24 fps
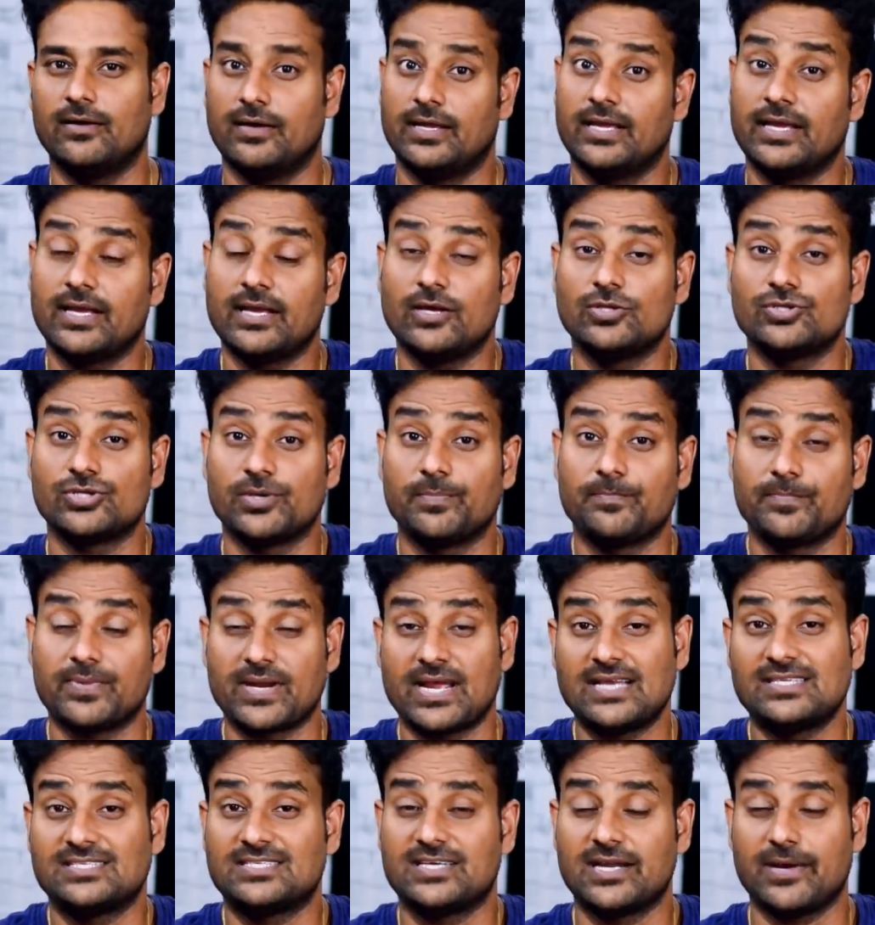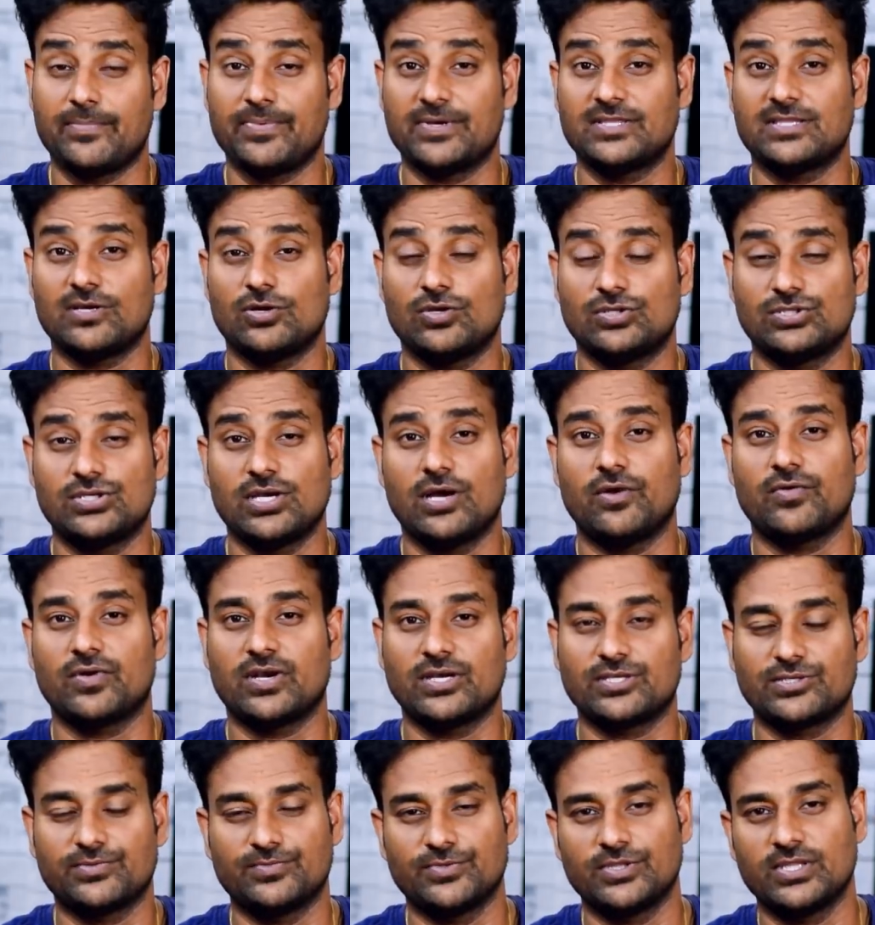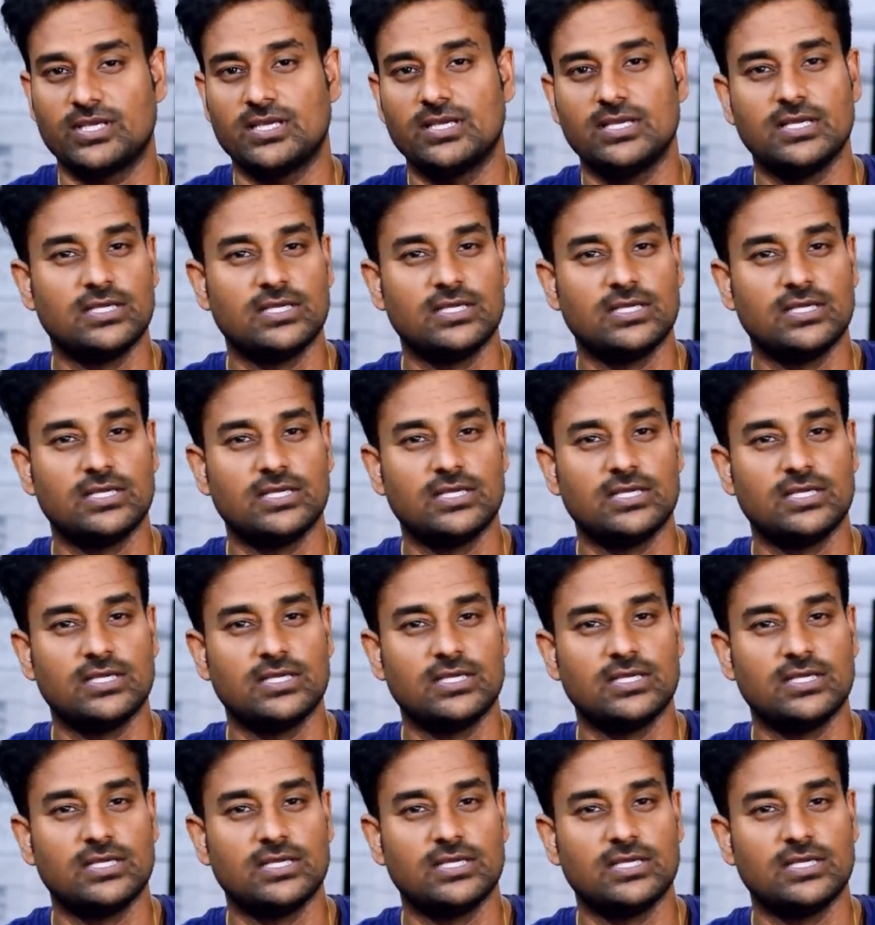ఇంకొంచెం ప్రైస్ డ్రాప్ అయితే వచ్చే అవకాశం ఉంది